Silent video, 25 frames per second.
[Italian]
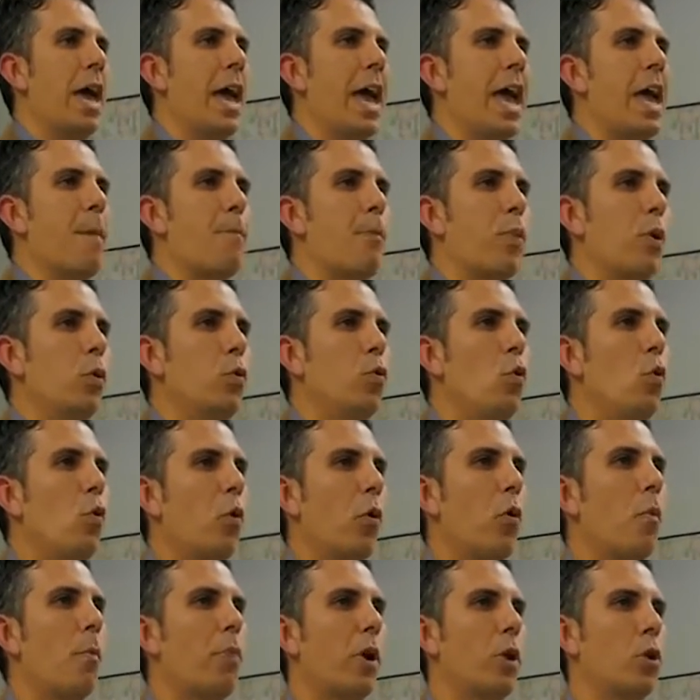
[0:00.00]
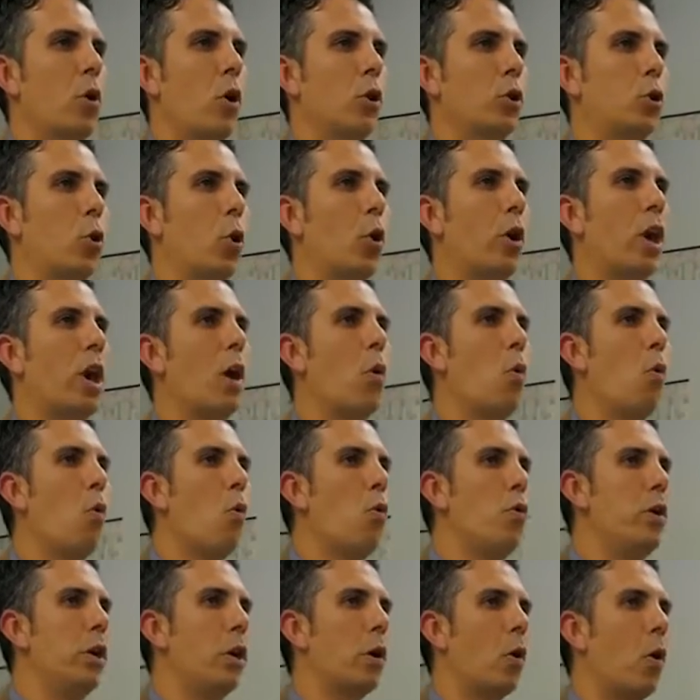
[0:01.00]
e producono un prodotto che è
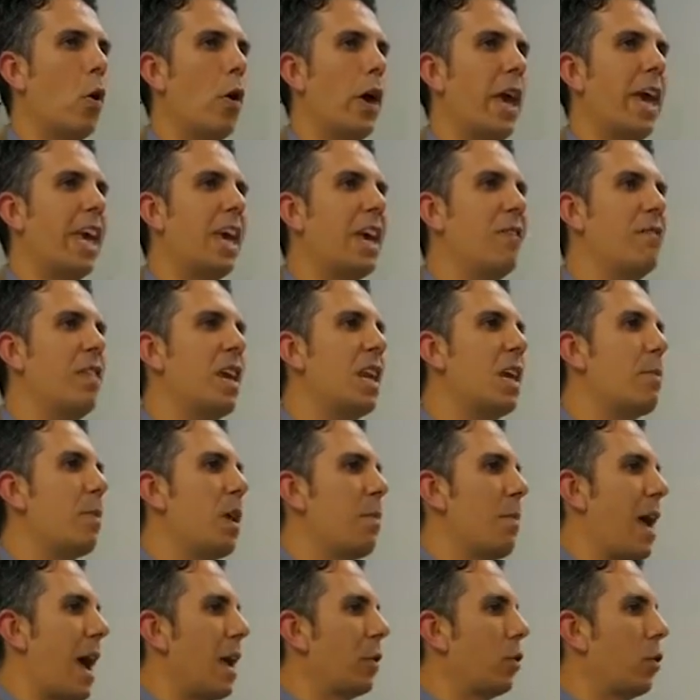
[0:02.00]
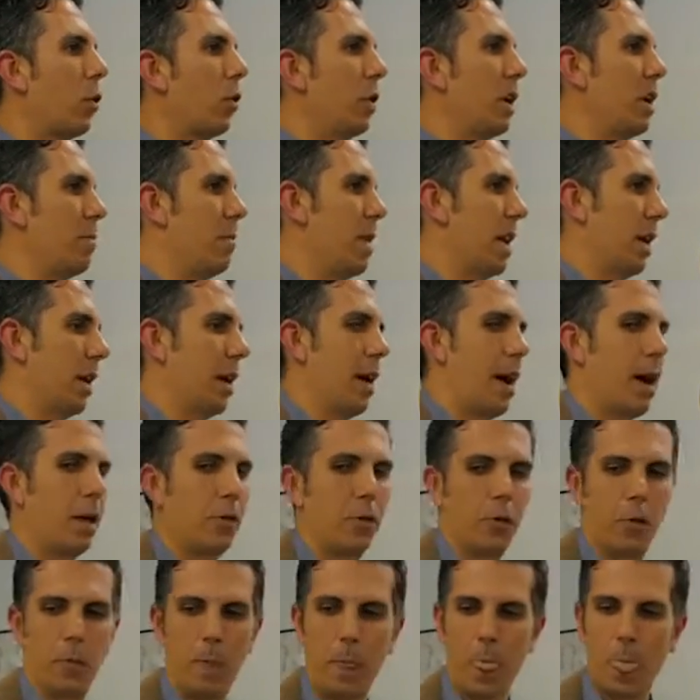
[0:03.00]
unico e che viene premiato nel
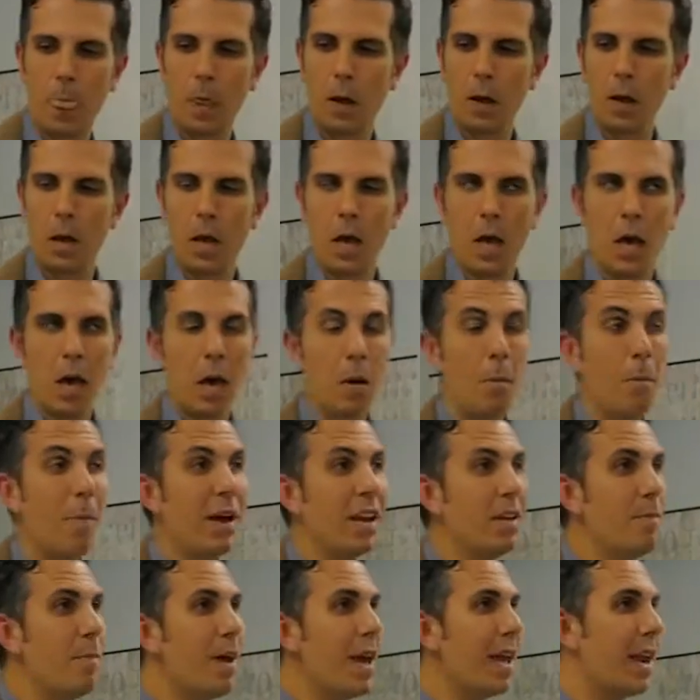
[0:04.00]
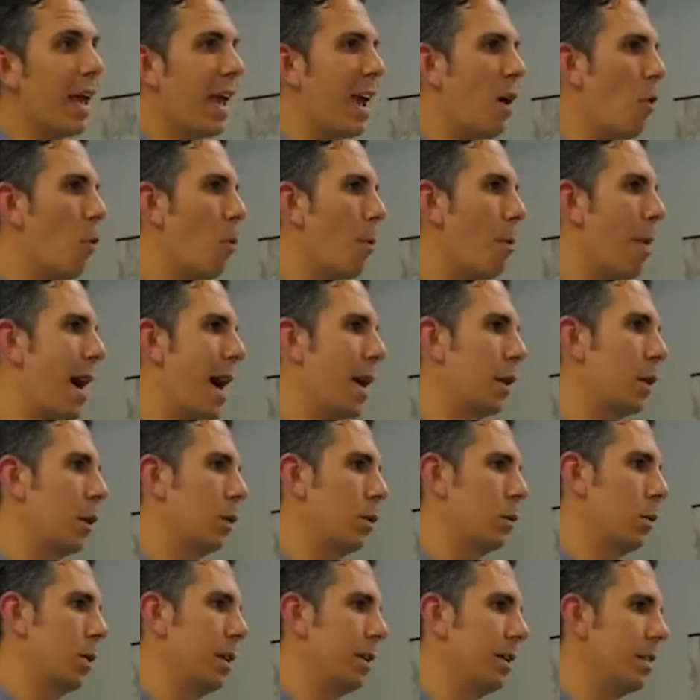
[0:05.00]
mercato ma Ribera è a un
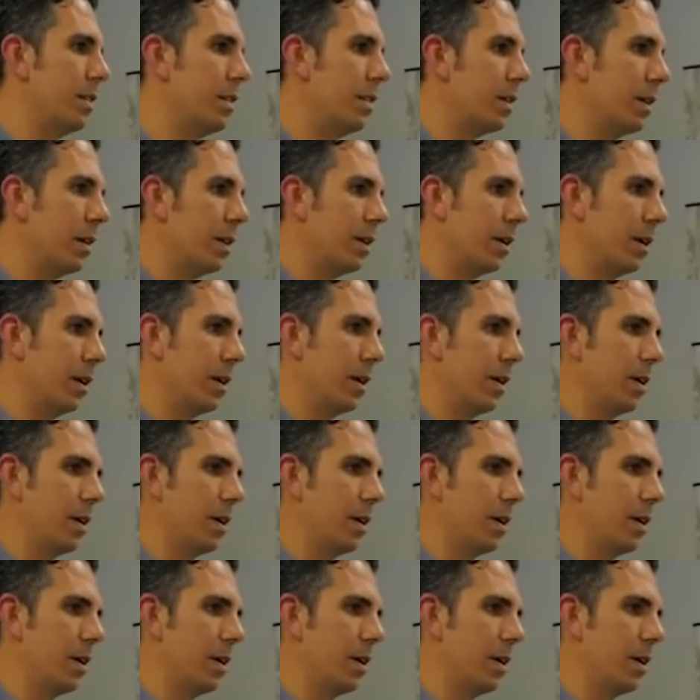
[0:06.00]
passo da Lentini.